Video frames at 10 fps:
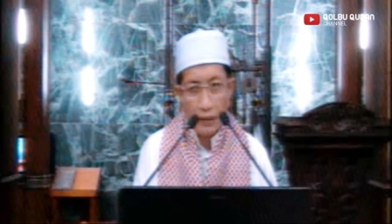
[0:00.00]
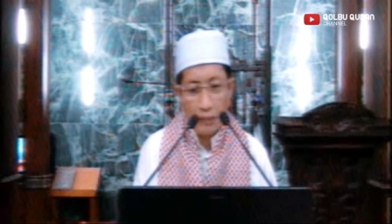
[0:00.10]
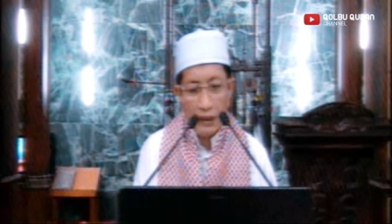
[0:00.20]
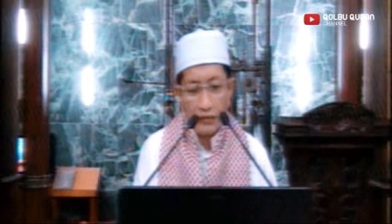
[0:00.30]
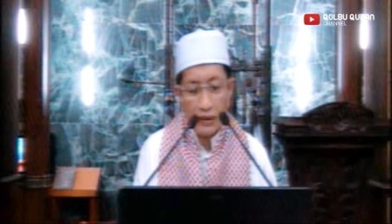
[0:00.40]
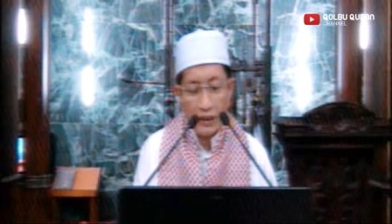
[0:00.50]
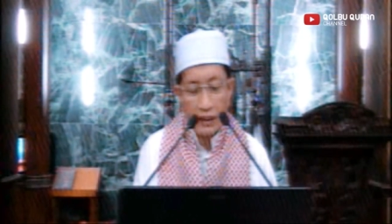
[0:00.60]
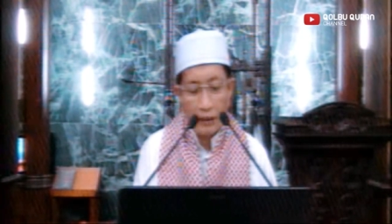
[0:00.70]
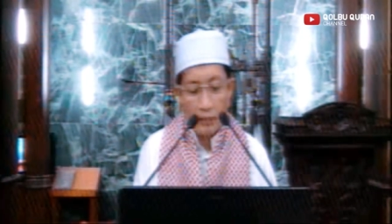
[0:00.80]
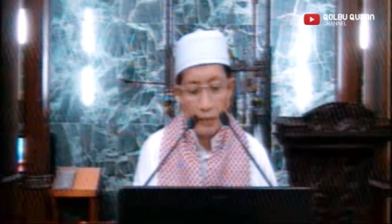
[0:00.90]

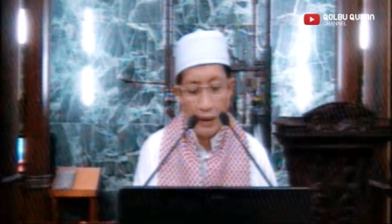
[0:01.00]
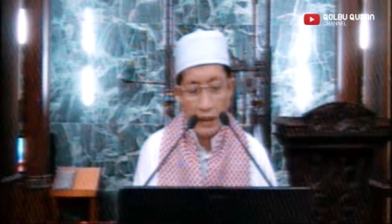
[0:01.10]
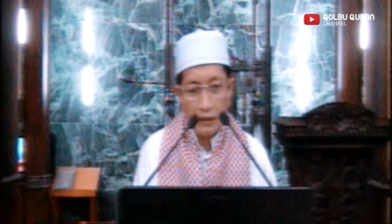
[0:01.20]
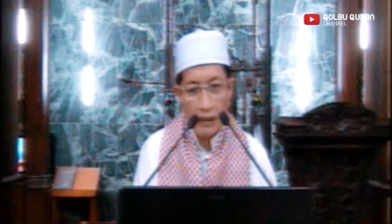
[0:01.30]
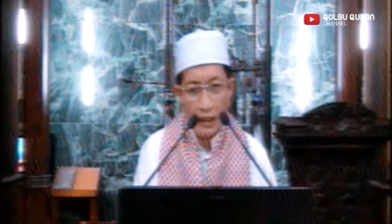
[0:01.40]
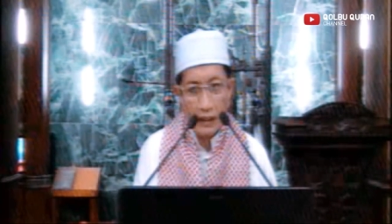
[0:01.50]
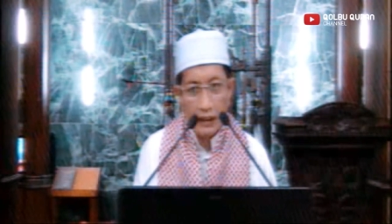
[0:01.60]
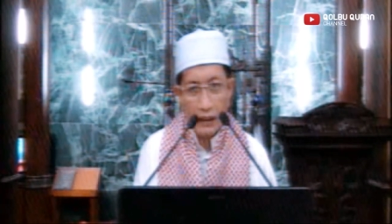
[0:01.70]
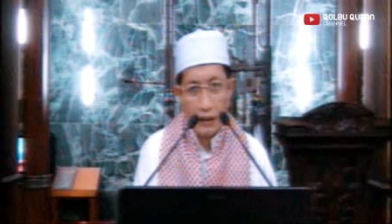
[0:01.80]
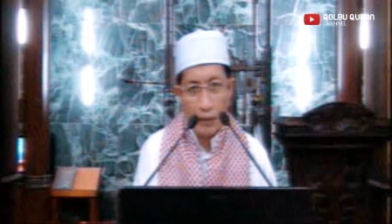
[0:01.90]
biasanya memang
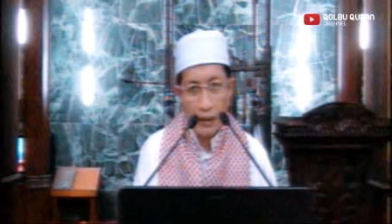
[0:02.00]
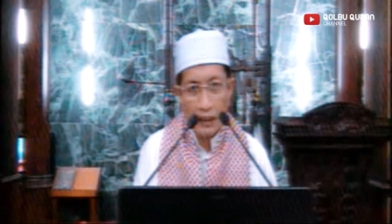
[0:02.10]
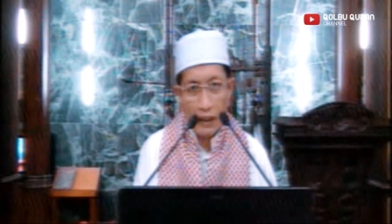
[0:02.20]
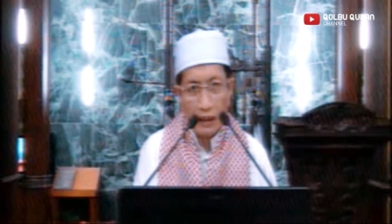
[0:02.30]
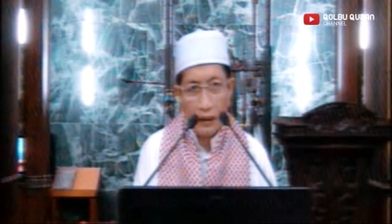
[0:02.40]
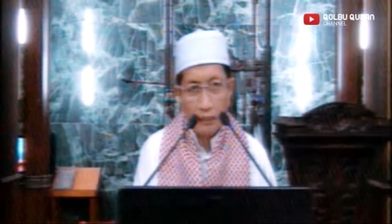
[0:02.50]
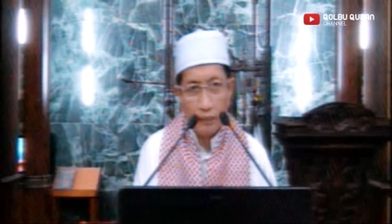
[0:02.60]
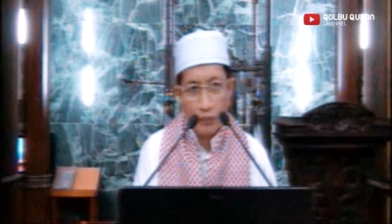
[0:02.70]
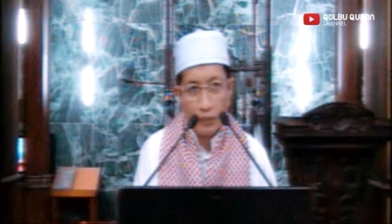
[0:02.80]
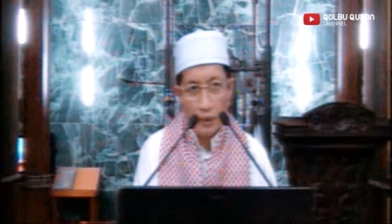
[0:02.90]
dibagi kepada
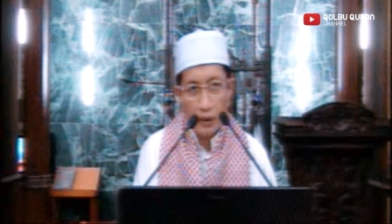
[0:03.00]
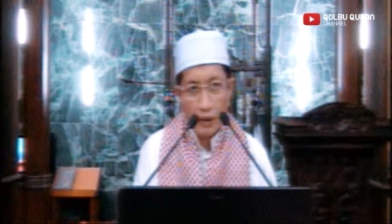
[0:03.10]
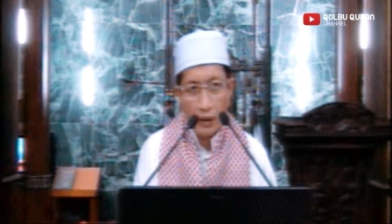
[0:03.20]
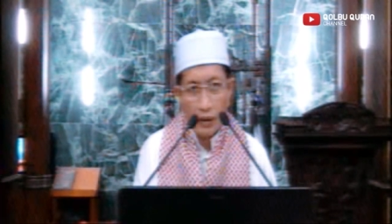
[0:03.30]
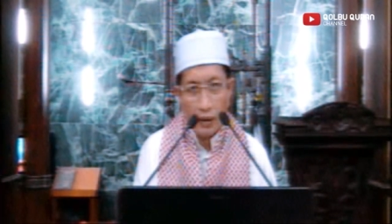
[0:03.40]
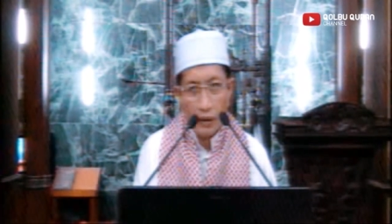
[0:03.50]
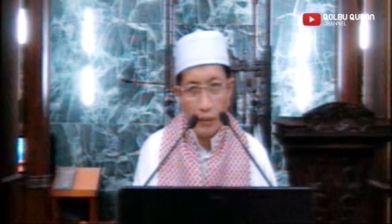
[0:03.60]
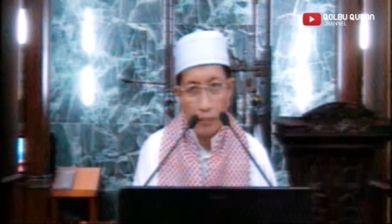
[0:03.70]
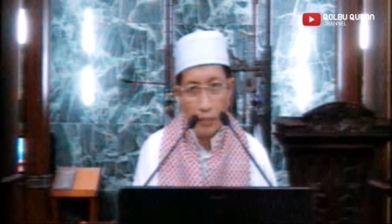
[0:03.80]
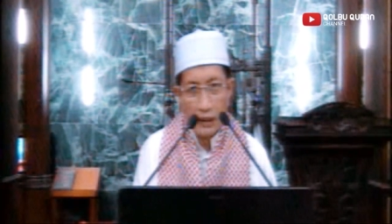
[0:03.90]

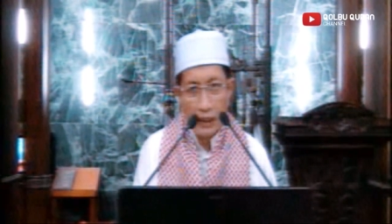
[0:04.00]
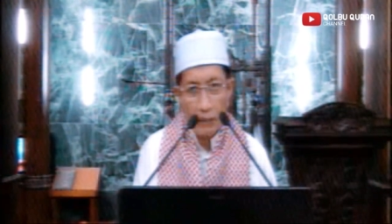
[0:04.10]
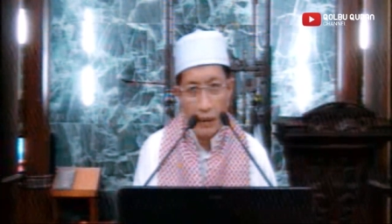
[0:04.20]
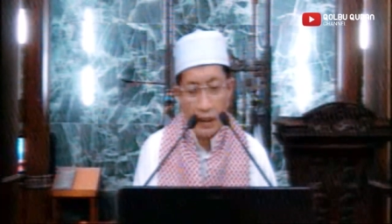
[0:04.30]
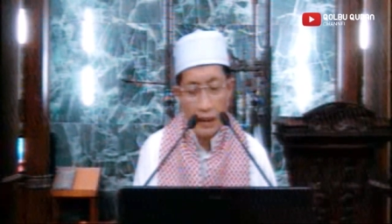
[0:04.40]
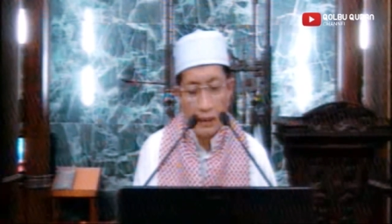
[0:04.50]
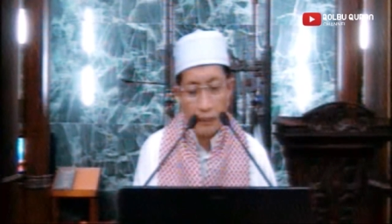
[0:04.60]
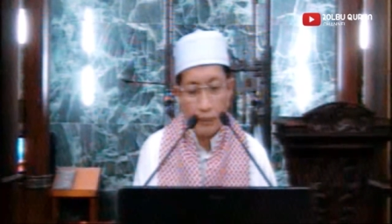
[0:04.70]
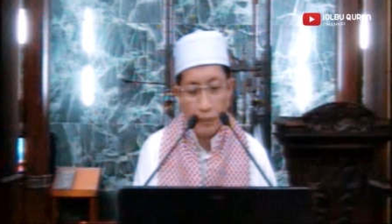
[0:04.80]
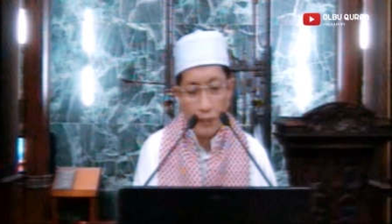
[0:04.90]
pertama
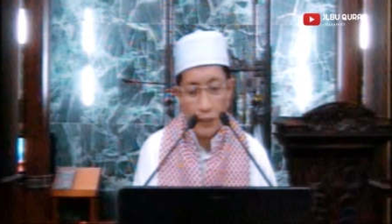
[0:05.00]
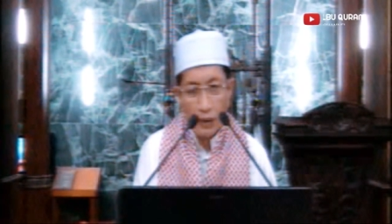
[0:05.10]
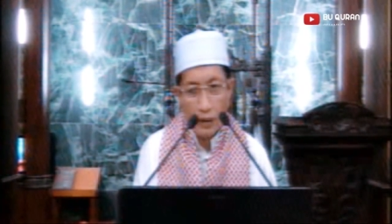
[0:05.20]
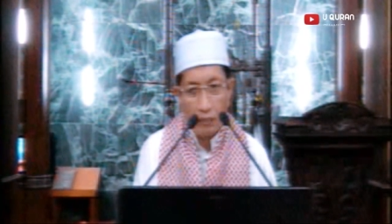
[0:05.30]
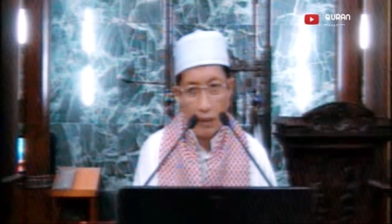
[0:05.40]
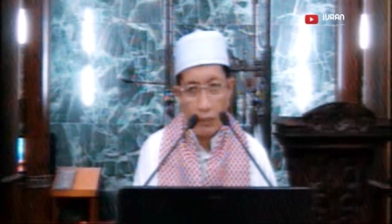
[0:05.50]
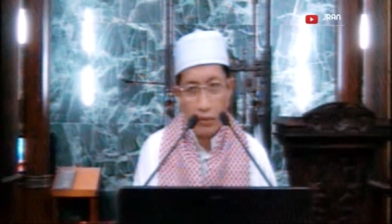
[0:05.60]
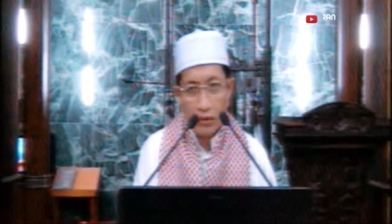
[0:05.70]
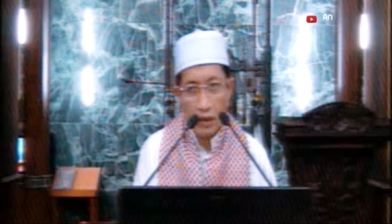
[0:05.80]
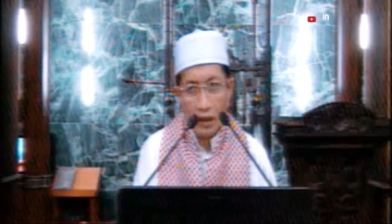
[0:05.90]

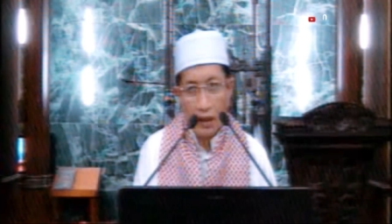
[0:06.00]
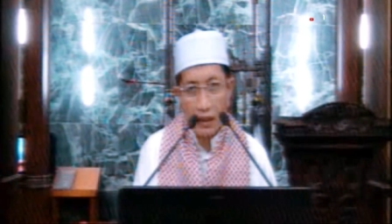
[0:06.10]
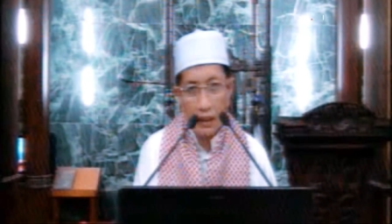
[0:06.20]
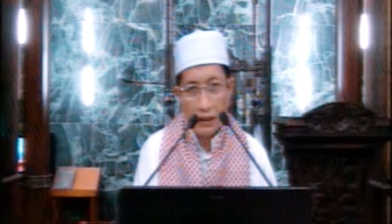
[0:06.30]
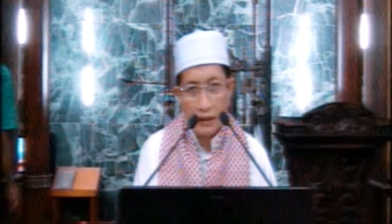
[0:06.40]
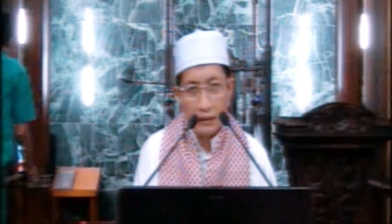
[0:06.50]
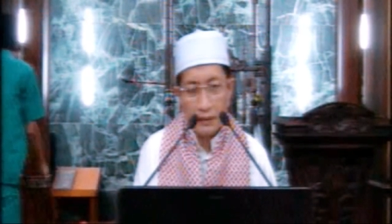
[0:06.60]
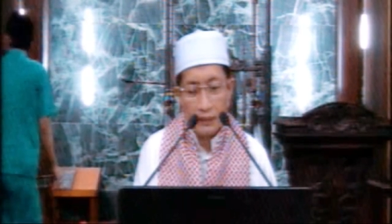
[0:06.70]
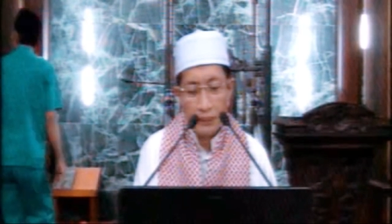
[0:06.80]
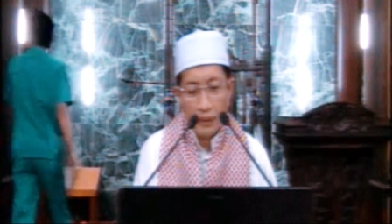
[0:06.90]
babu taharah
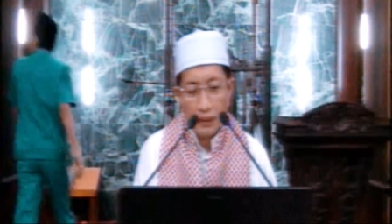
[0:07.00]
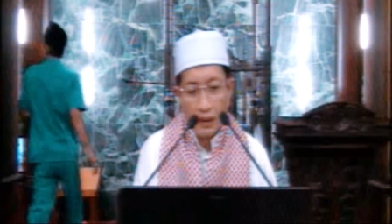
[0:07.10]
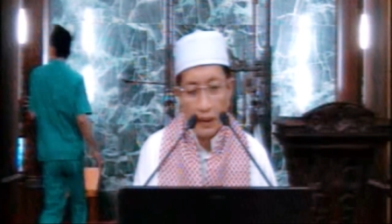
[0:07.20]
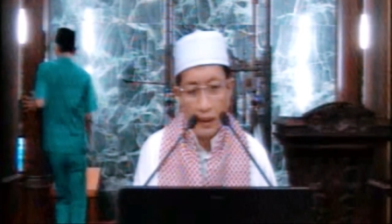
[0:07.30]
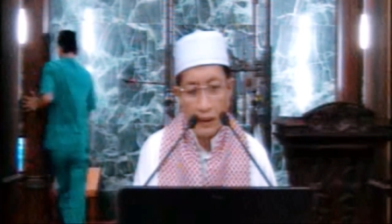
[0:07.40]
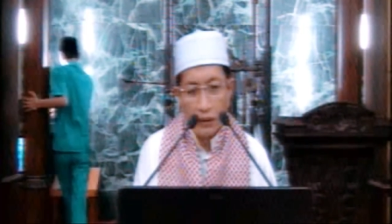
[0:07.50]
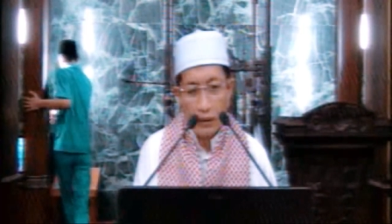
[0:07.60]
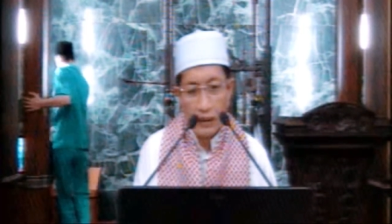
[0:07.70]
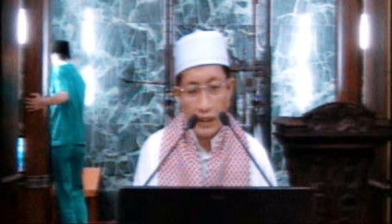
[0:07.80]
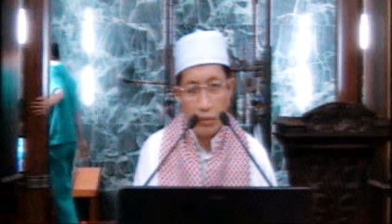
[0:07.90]
atau
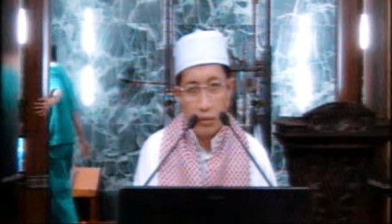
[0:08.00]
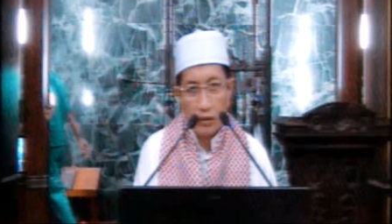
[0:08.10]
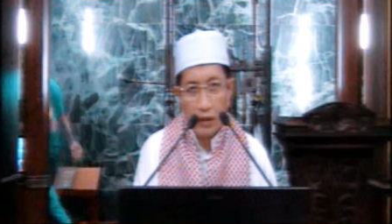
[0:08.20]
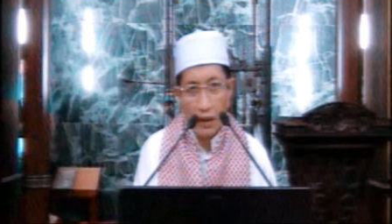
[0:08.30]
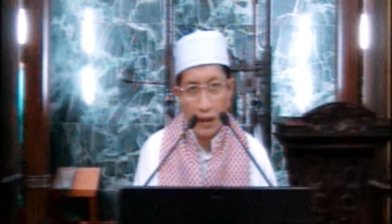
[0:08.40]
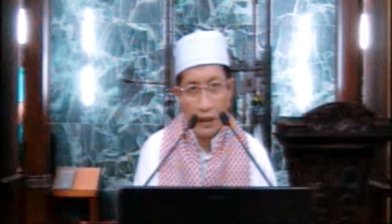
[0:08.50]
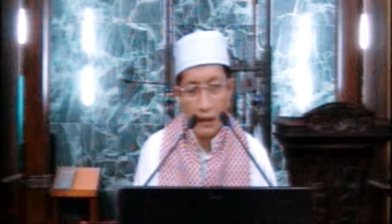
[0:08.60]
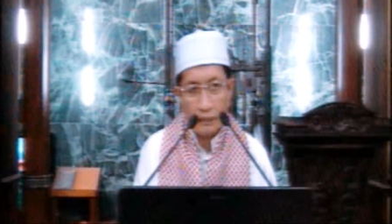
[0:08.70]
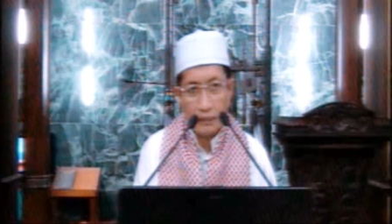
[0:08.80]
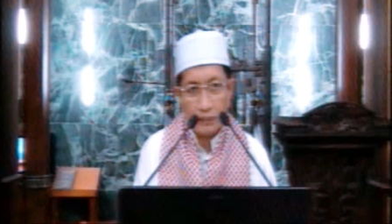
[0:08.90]
kitabut taharah.